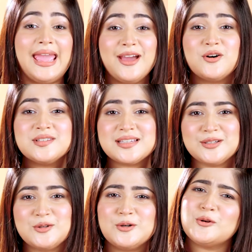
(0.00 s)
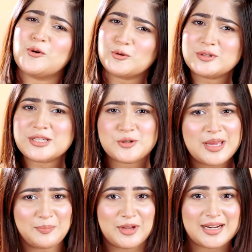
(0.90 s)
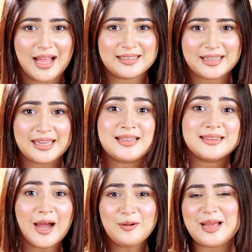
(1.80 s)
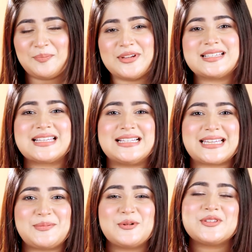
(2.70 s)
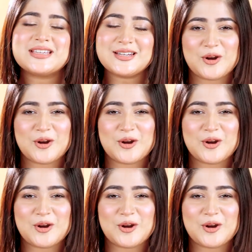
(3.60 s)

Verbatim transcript: এই কনসার্নগুলোর কোনোটি যদি আপনার না থাকে তাহলে আপনার স্কিন টাইপ হচ্ছে